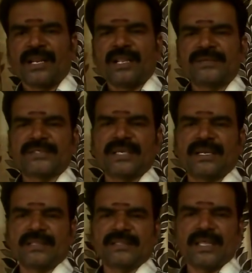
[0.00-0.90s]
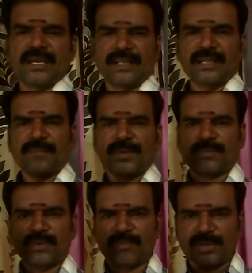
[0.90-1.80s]
நல்ல விஷயங்கள் நடந்ததாக நிறைய
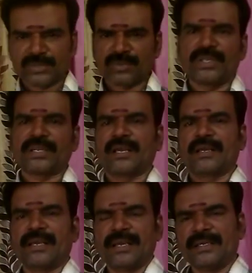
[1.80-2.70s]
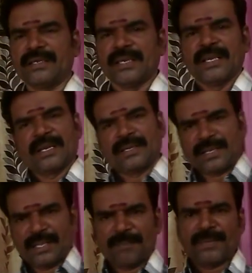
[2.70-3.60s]
பேர் ஃபோன் பண்ணி சொல்லியிருக்காங்க
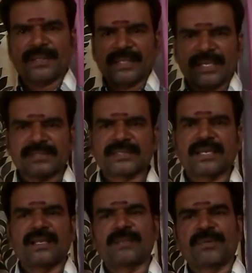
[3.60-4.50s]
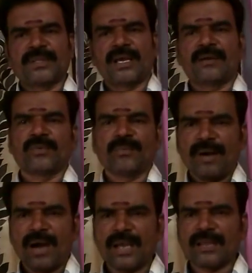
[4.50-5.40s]
நிறைய பேருக்கு கஷ்டங்கள் இருப்பதாகவும்
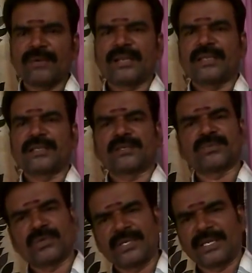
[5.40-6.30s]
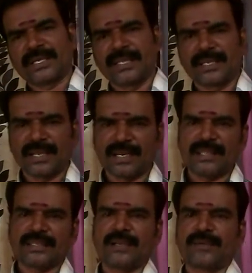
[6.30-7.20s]
மாறவில்லை என்றும் சொல்லியிருக்கிறீர்கள்
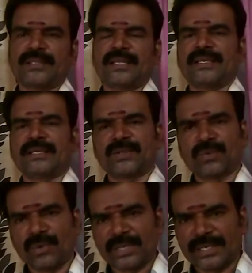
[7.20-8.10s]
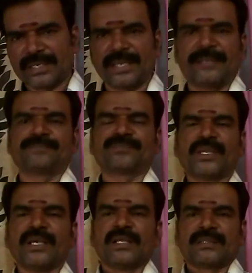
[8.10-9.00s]
அதை நான் ஆதார ஏற்றுக்கொள்கின்றேன்
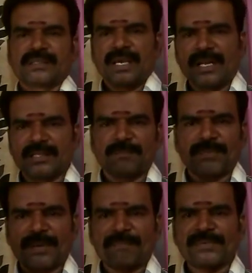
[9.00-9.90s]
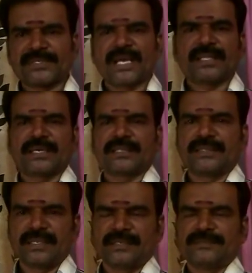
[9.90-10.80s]
தனது பிறப்பு
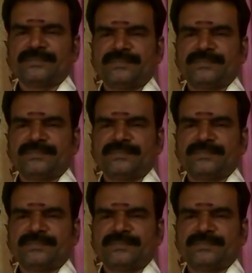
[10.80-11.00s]
ஜாதகத்தில்